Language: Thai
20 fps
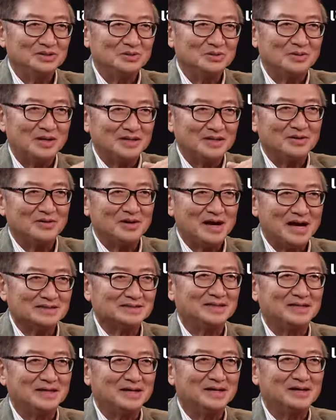ทุกวันเขาหา
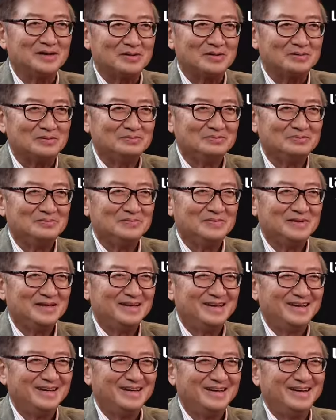เสียงให้เรา
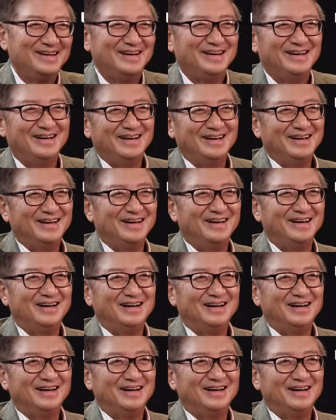โอ้